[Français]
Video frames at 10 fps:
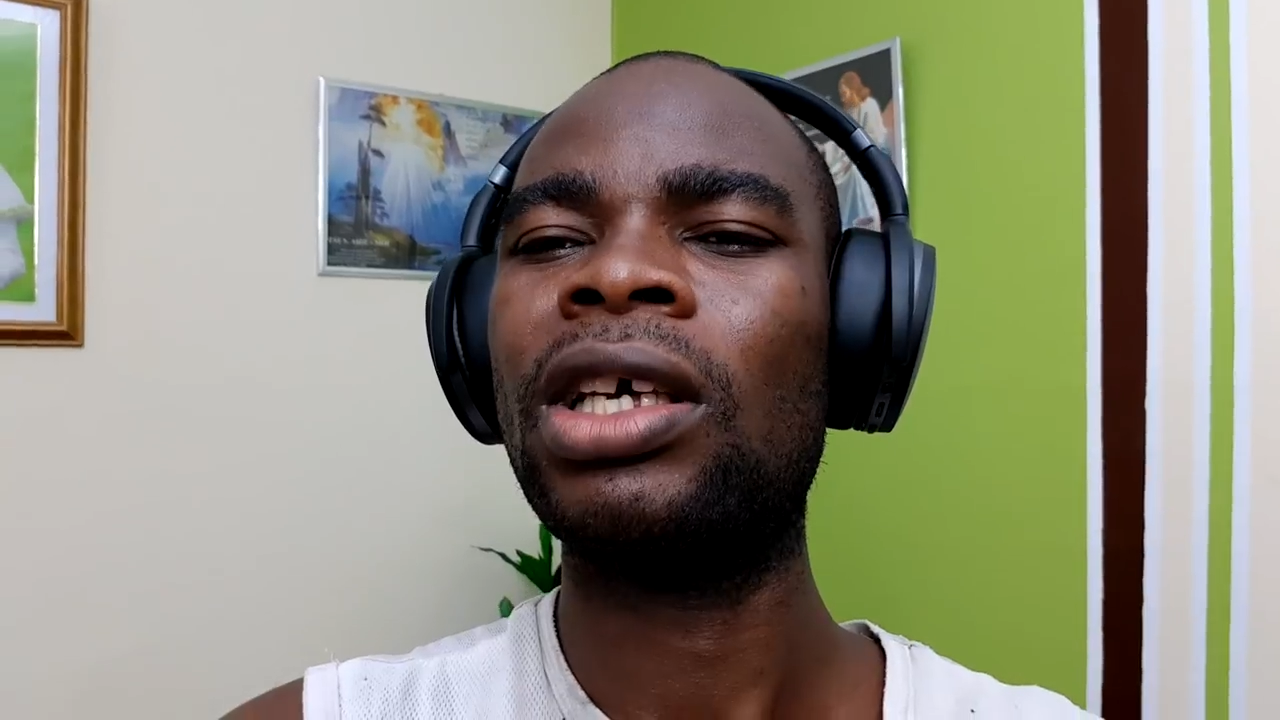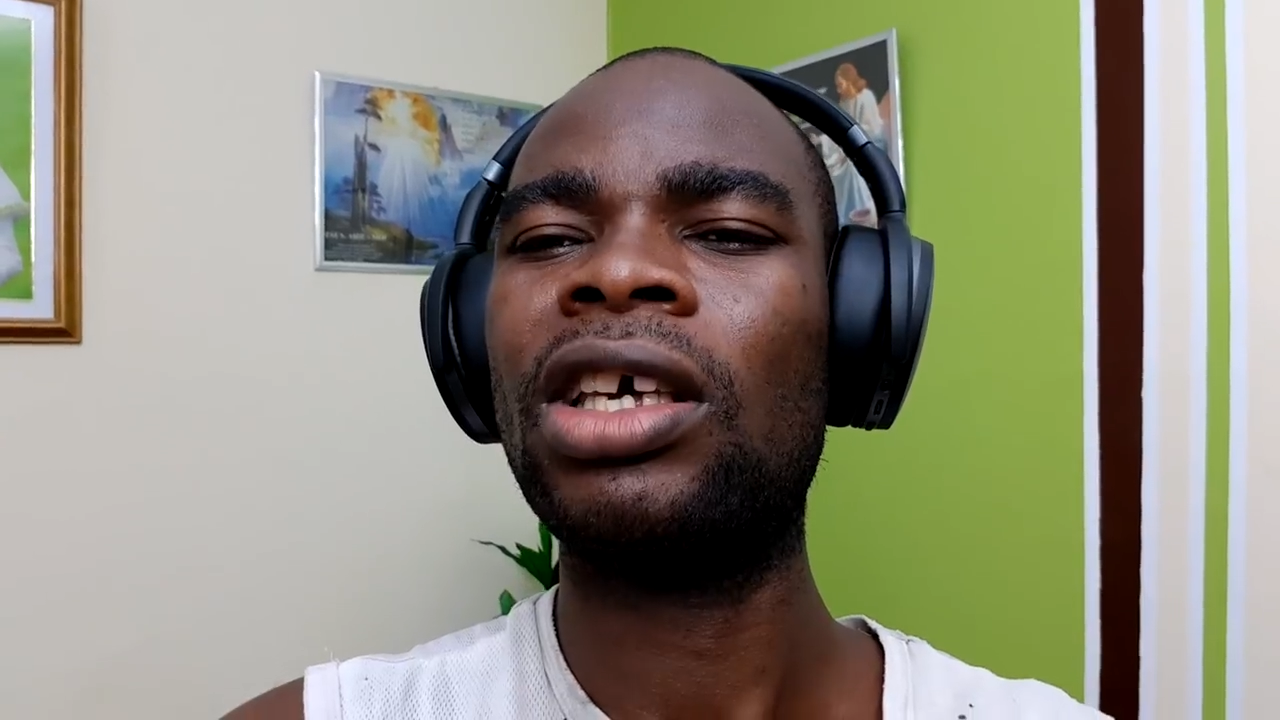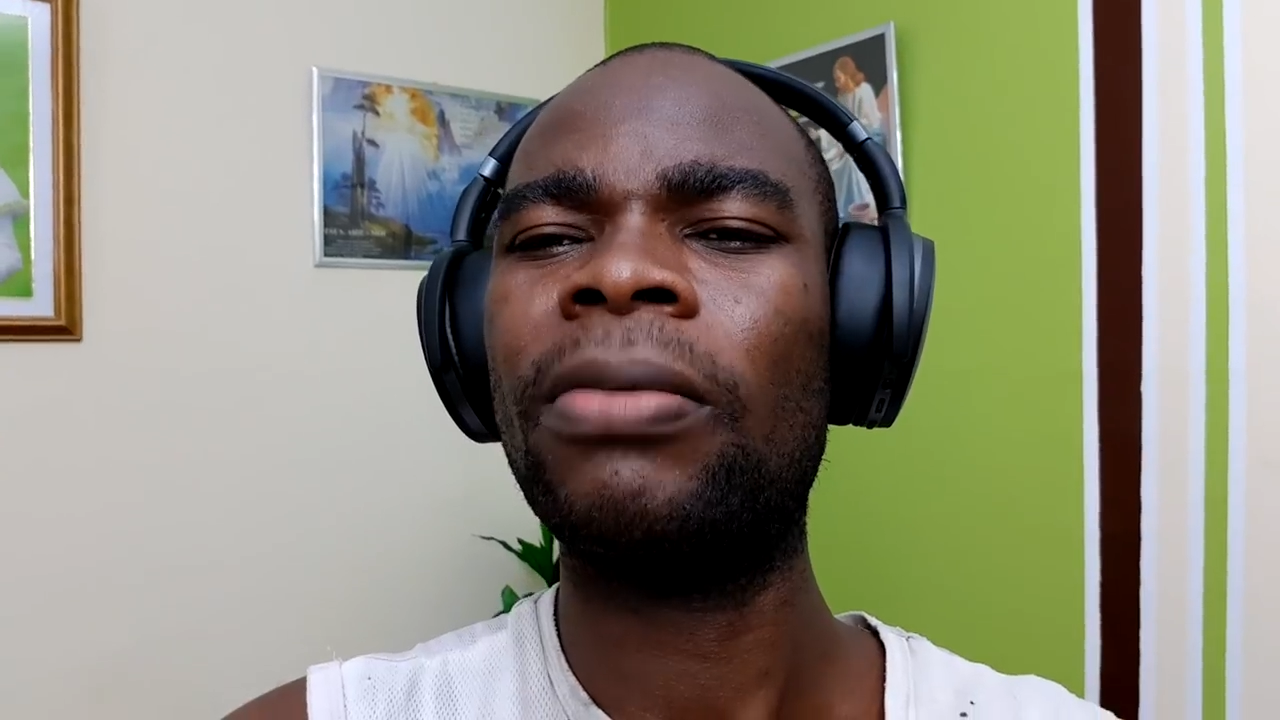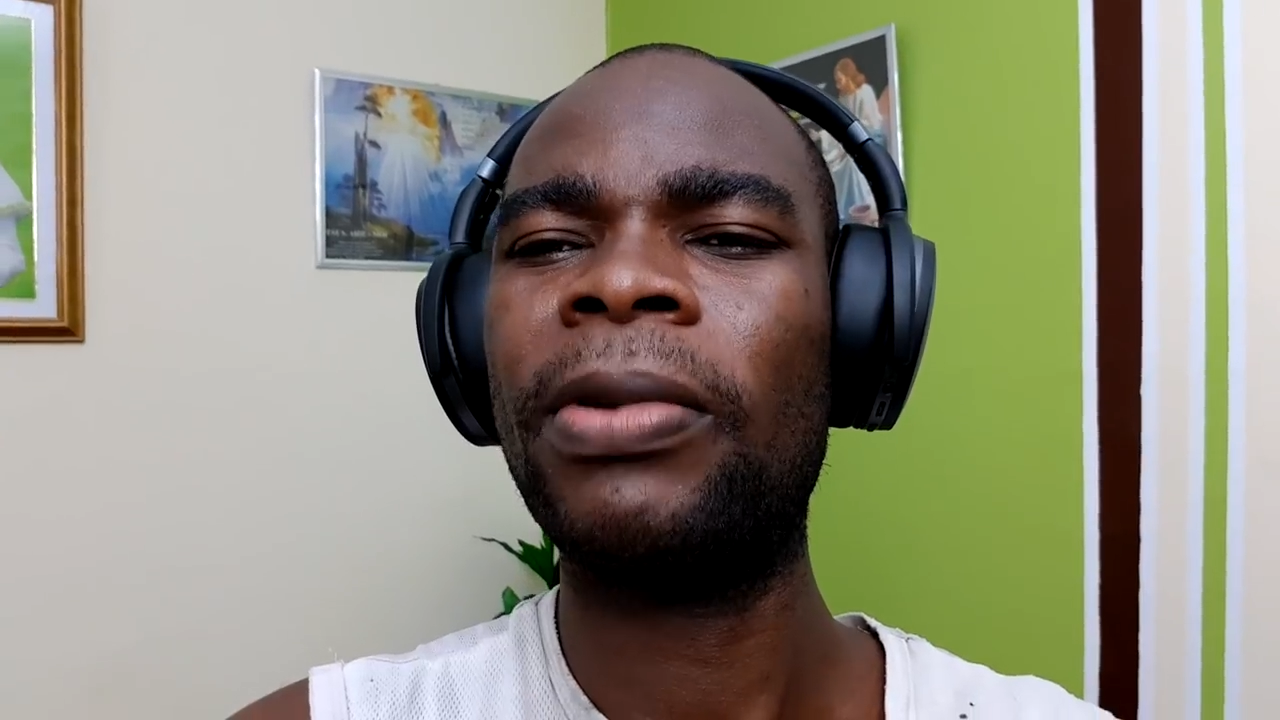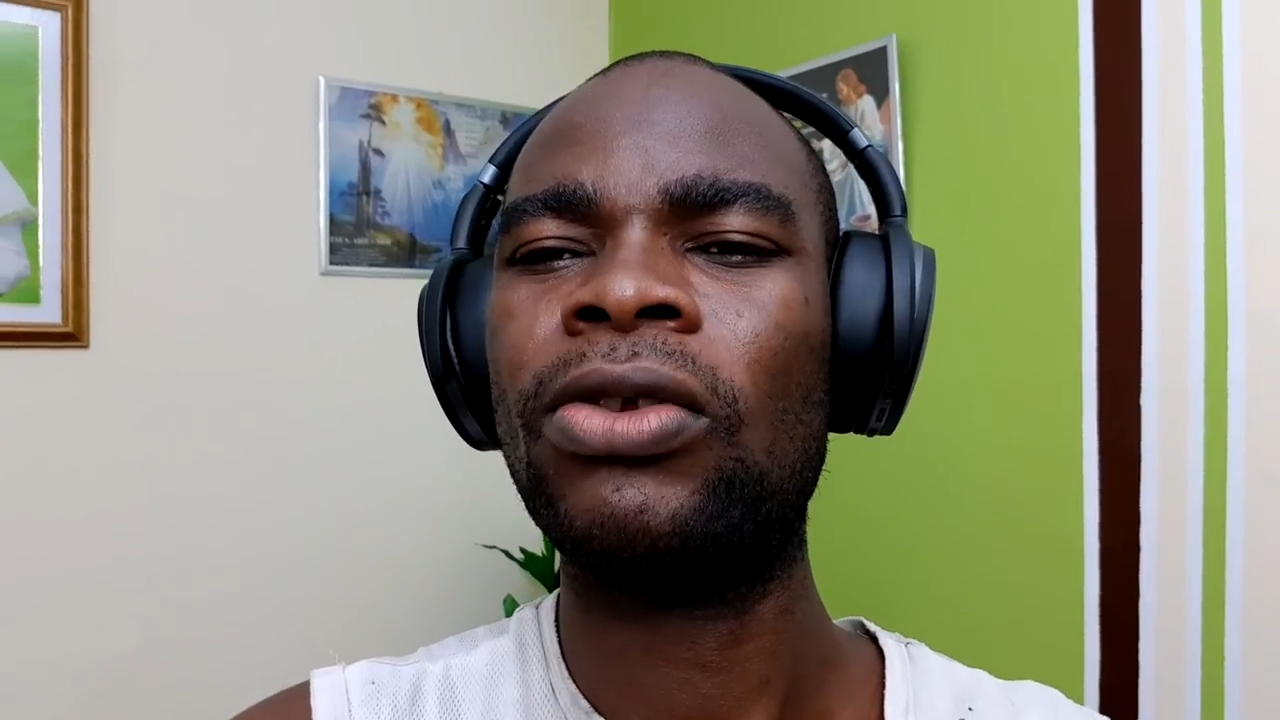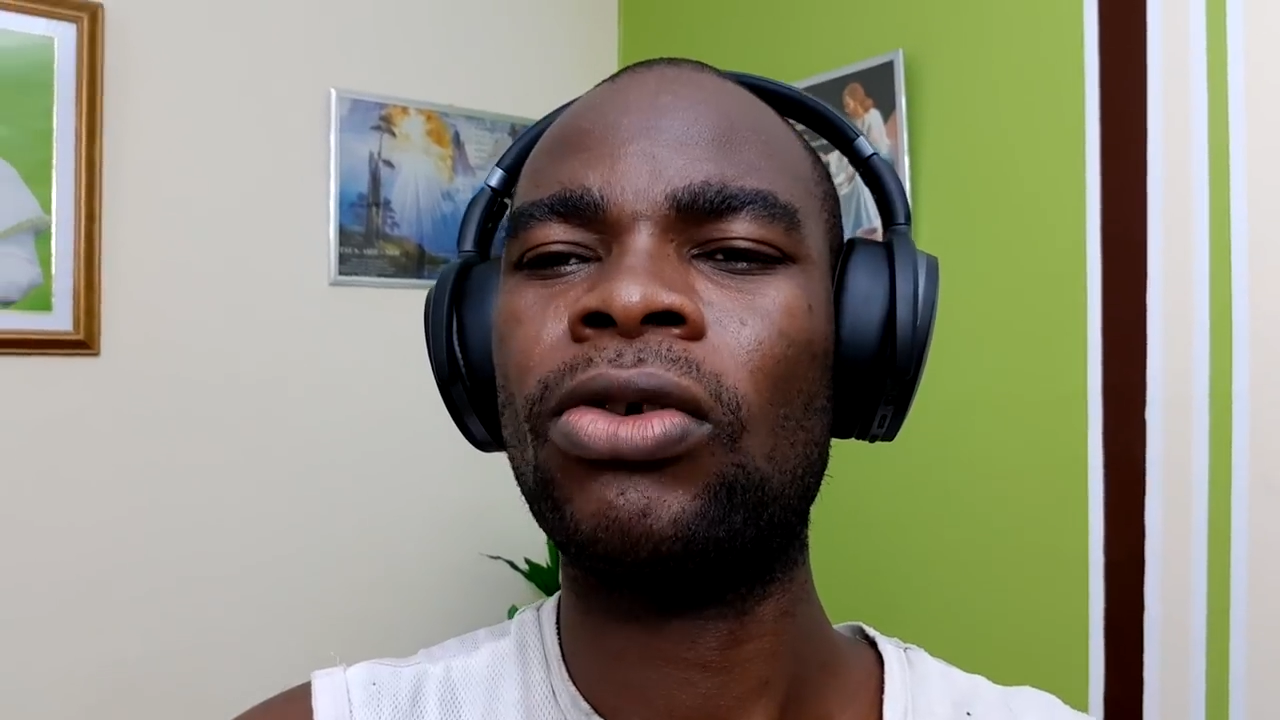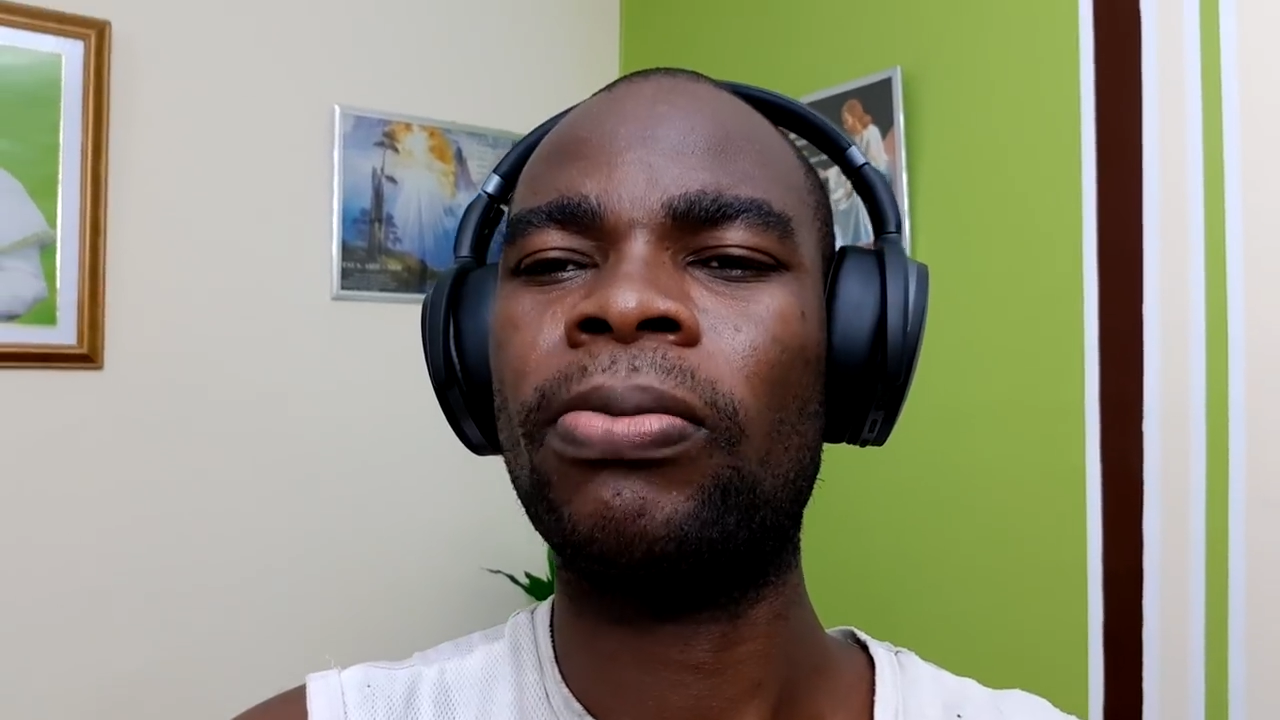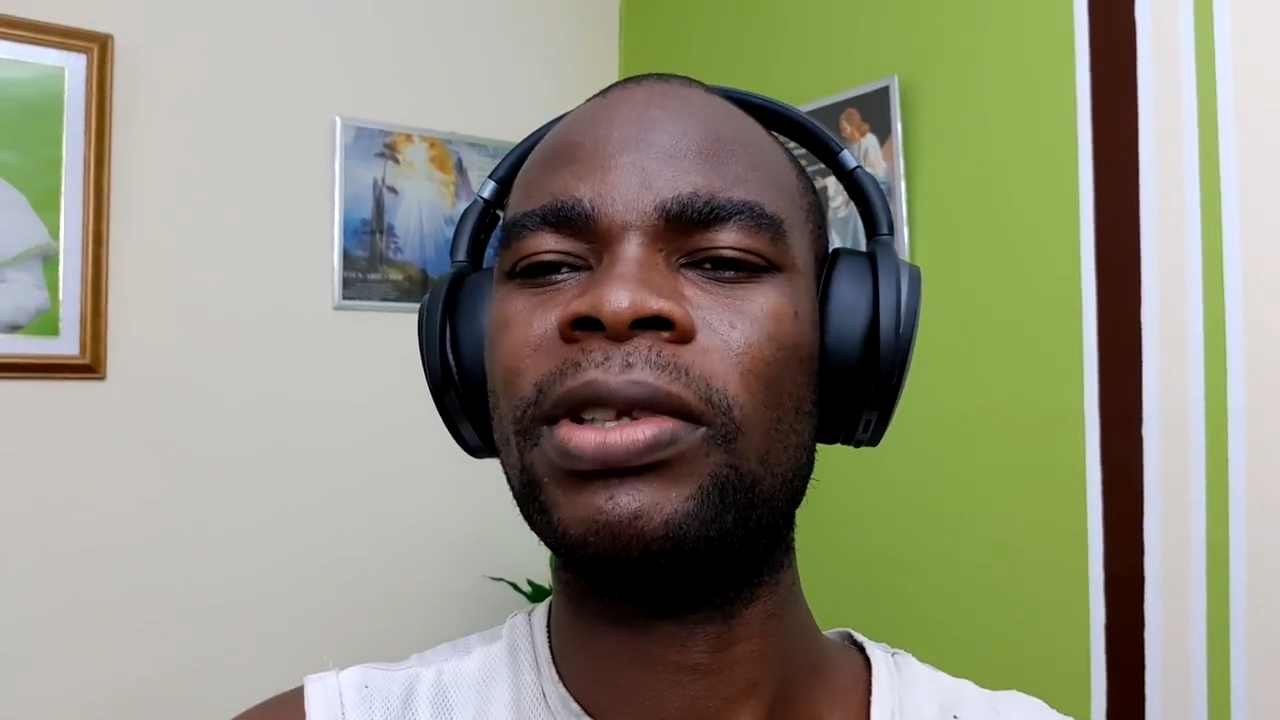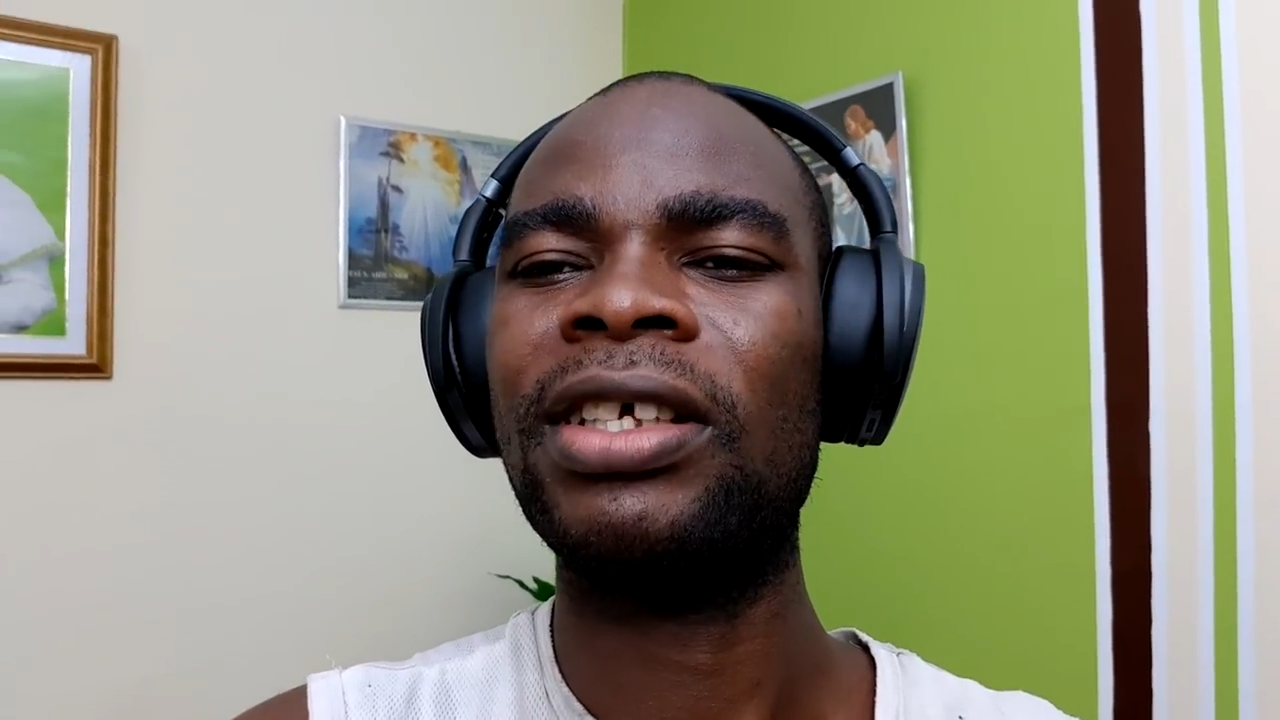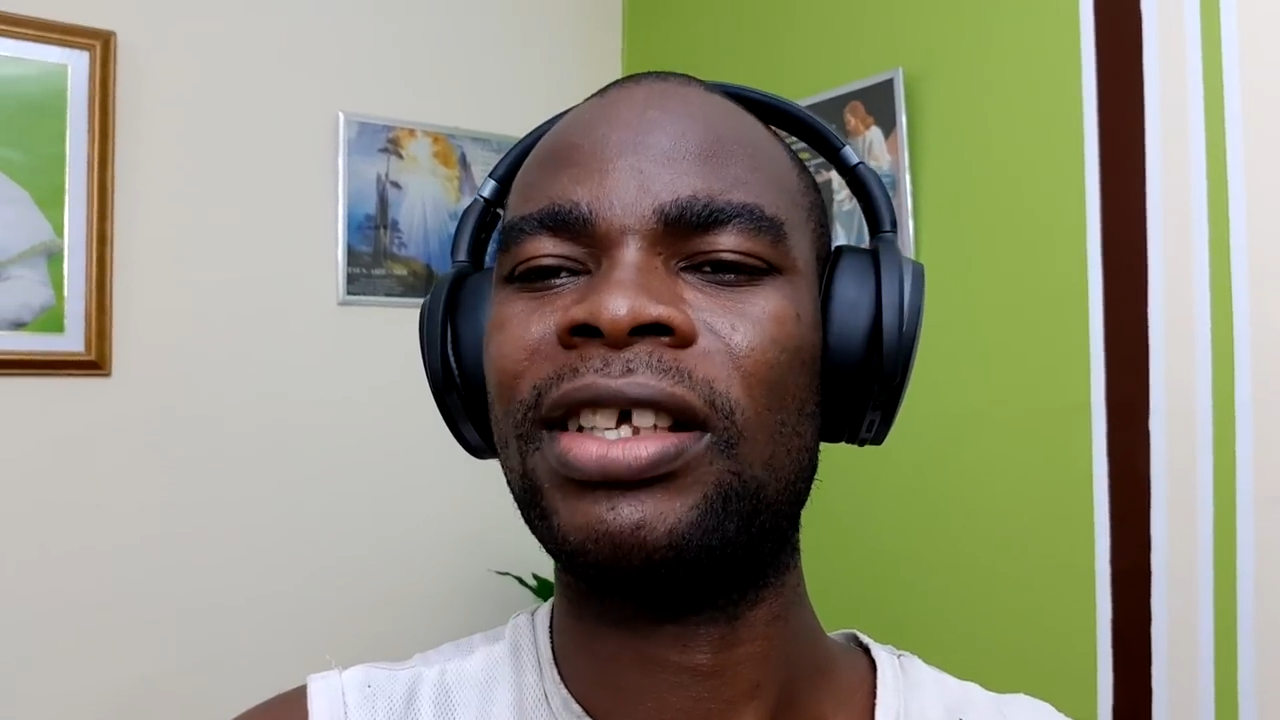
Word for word: Qui peut s'occuper de